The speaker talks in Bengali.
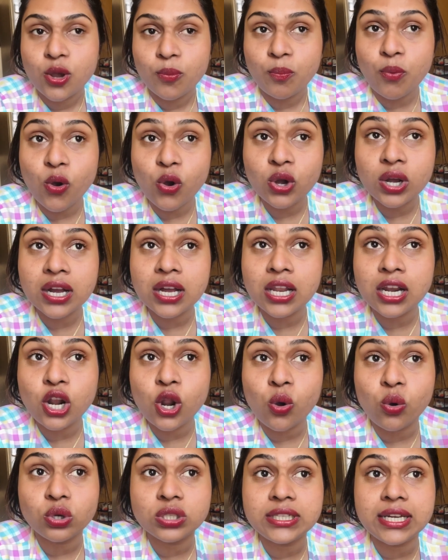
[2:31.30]
পোঙ্গল
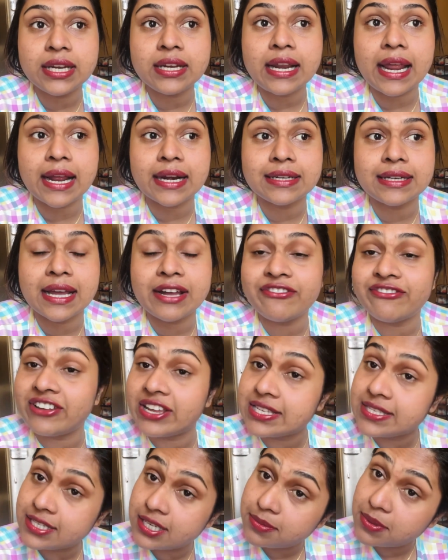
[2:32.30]
ওদের একটা
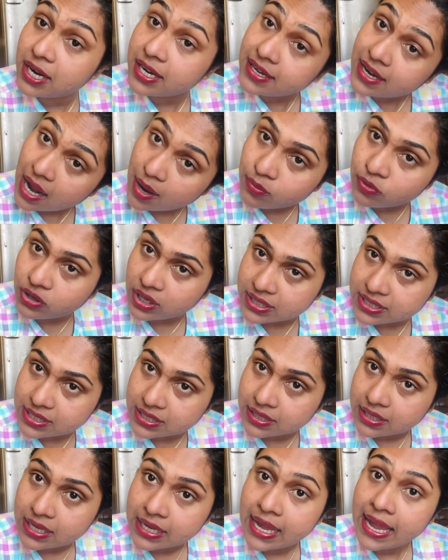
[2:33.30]
ফেস্টিভ্যালের নামও আছে
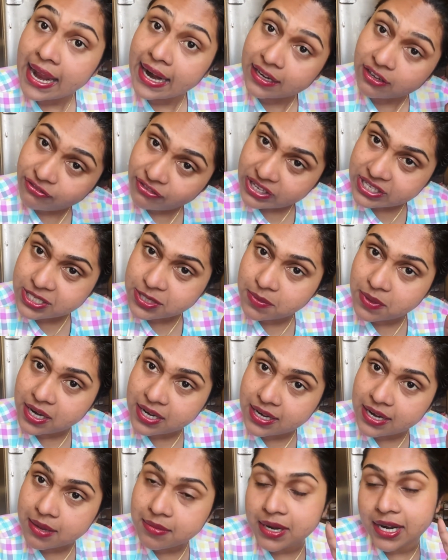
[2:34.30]
একটা ফেস্টিভ্যালের
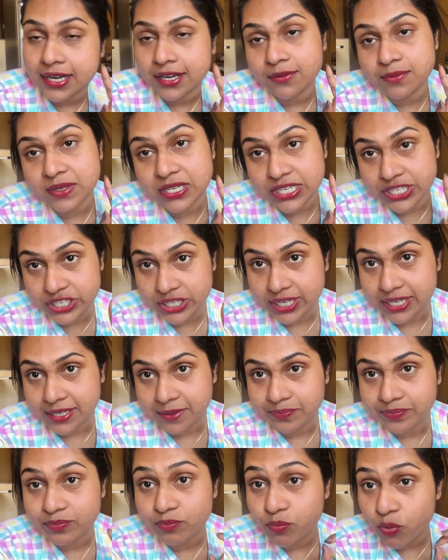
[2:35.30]
নাম একটা ডিশের নাম
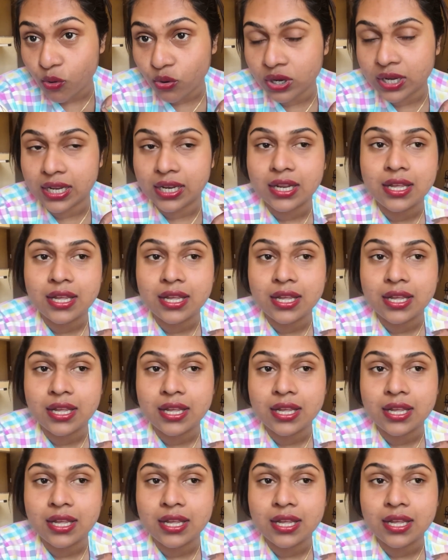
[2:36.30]
পোঙ্গল